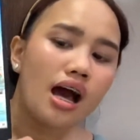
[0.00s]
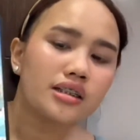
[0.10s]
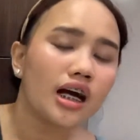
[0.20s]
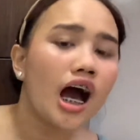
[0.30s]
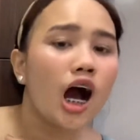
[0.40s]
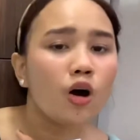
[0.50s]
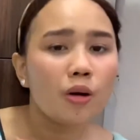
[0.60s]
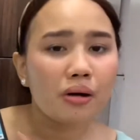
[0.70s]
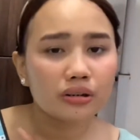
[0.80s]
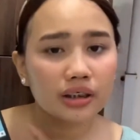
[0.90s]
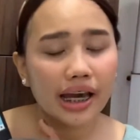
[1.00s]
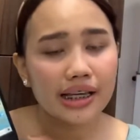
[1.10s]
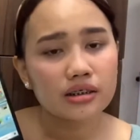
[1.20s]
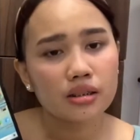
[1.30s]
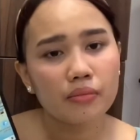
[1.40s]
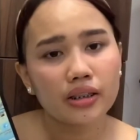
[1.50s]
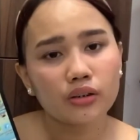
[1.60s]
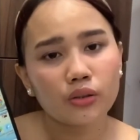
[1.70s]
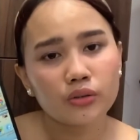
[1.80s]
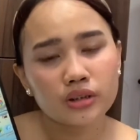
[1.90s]
Saka, how about, guys, naman
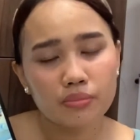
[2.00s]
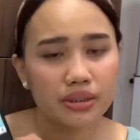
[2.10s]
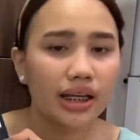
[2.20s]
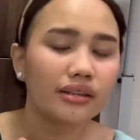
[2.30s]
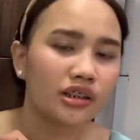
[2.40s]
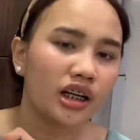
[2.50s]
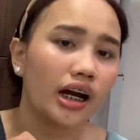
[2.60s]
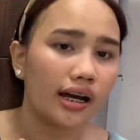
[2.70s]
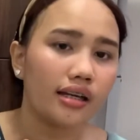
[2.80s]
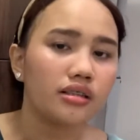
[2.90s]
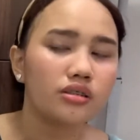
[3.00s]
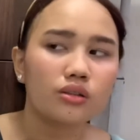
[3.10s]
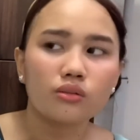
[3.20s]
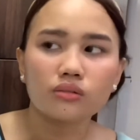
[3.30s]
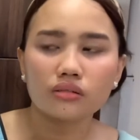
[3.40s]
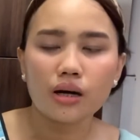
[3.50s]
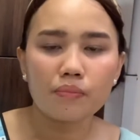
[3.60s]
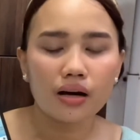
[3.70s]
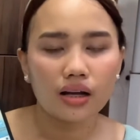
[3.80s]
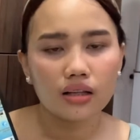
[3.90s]
kung sa bigat niya, guys. Kung
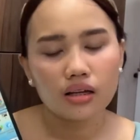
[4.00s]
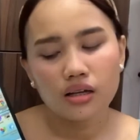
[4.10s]
napaka...